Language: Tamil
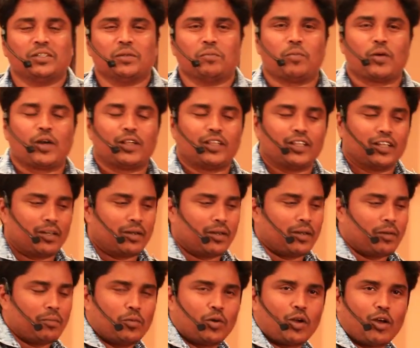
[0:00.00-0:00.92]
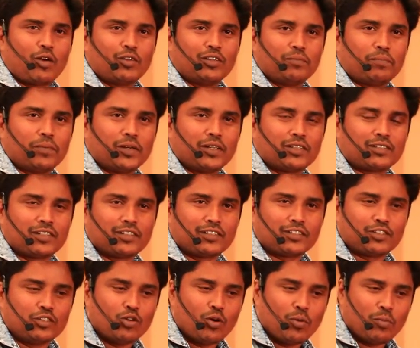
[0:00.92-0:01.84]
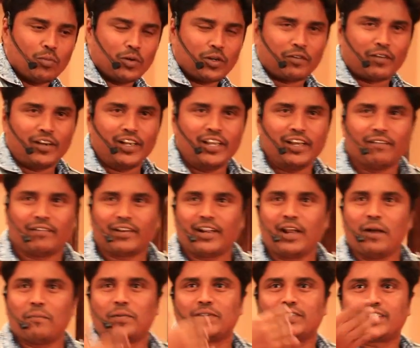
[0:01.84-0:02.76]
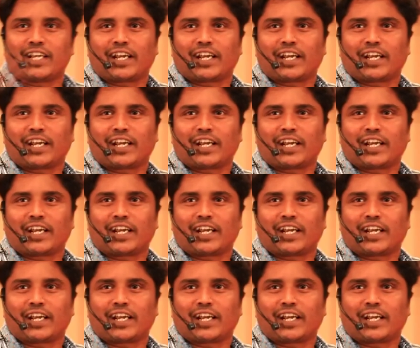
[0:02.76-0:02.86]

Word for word: இப்போ இந்த மூணாவது பர்சன்ஸ் ஜோமெண்ட் வெளியே வரேன் அப்போ